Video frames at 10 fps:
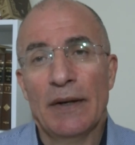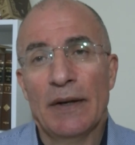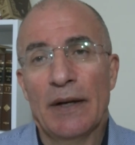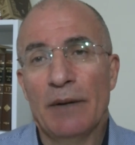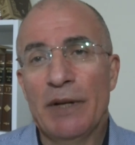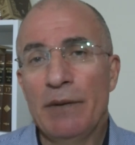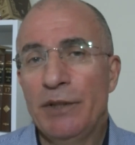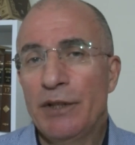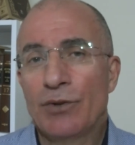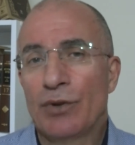ha benim bir
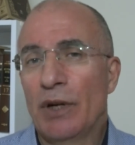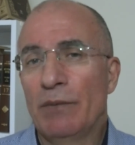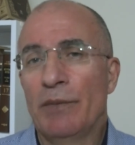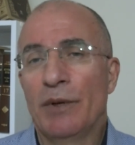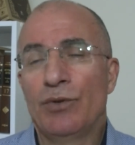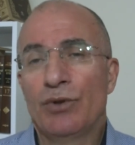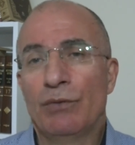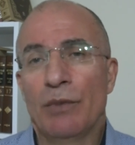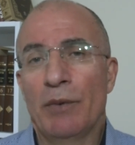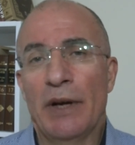şey söylememe,
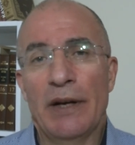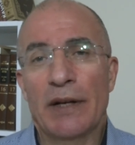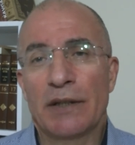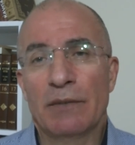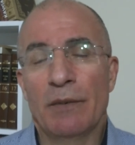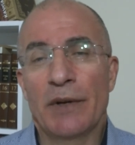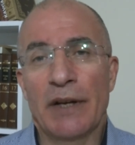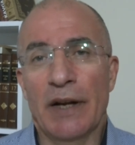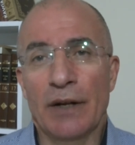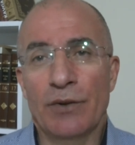düşünmeme, eleştirmeme
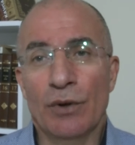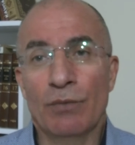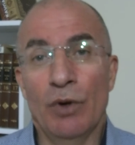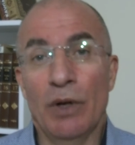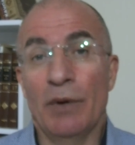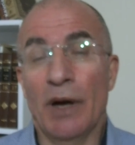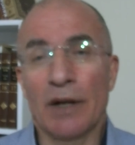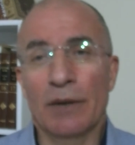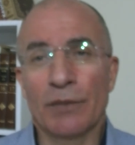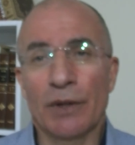gerek yok, böyle bir
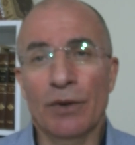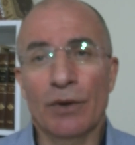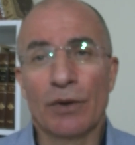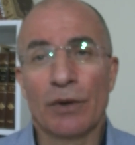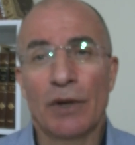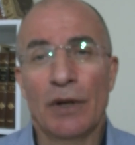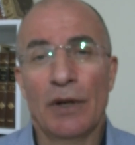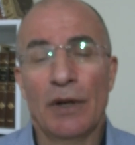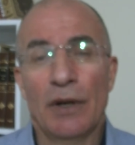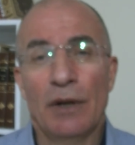hakkım da yok.
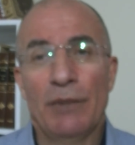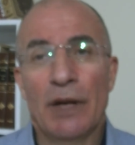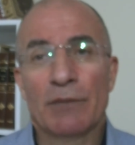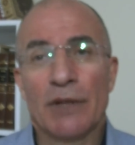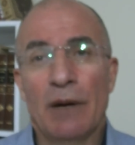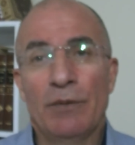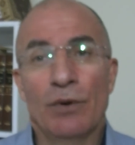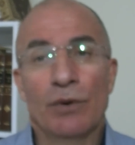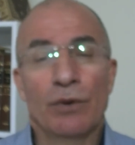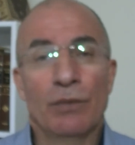Benim tabi
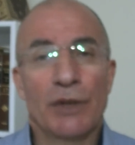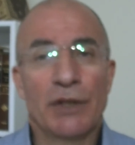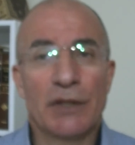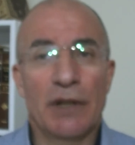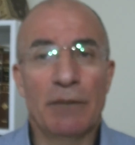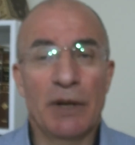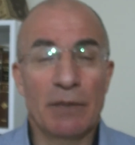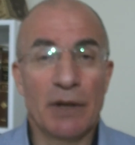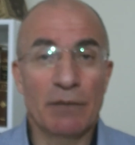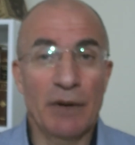olduğum kişiler
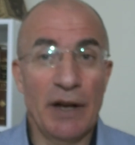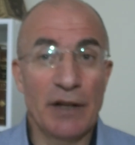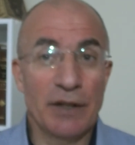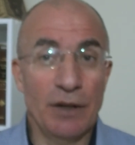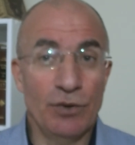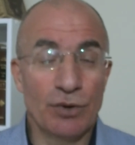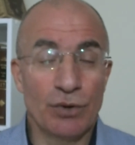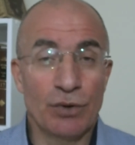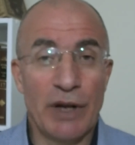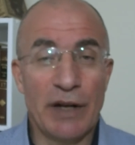benim adıma her şeyi
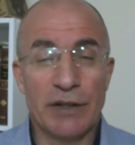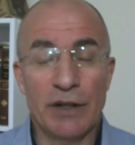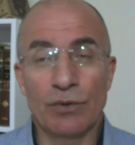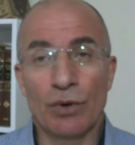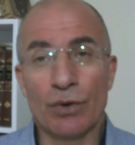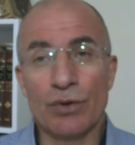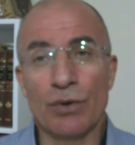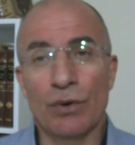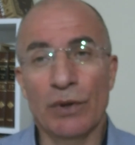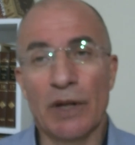düşünür, her şeyin
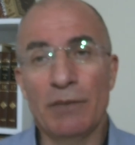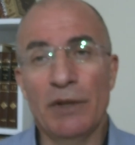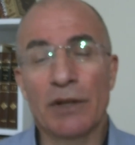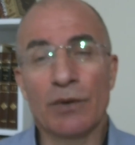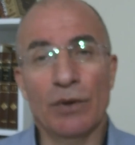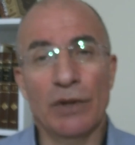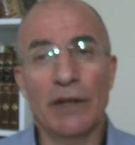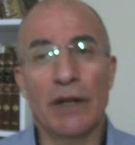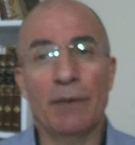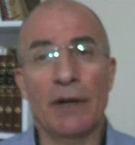doğrusunu onlar bilir, onlar
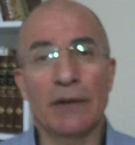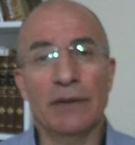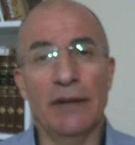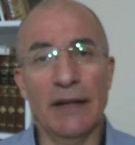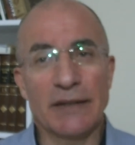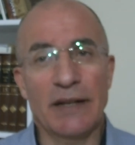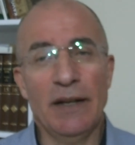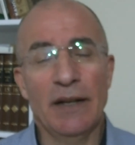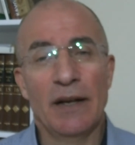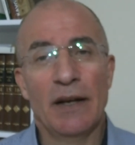yapar
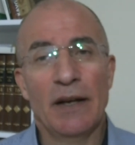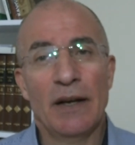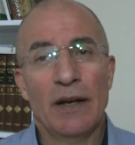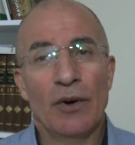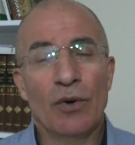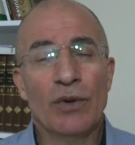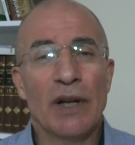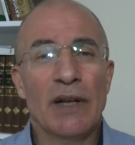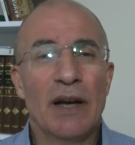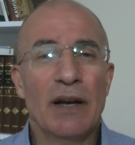derse, onun
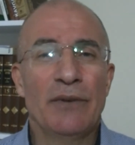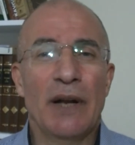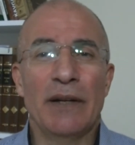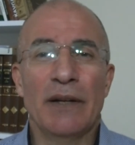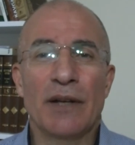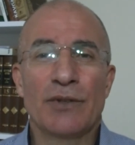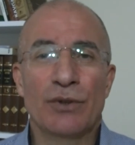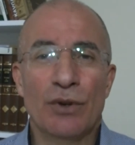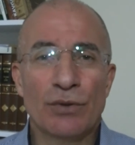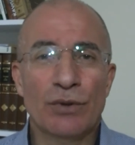Allah'a filan inancı
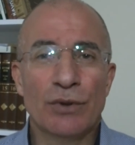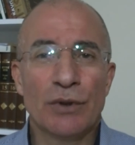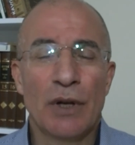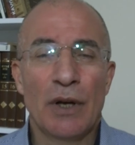yoktur.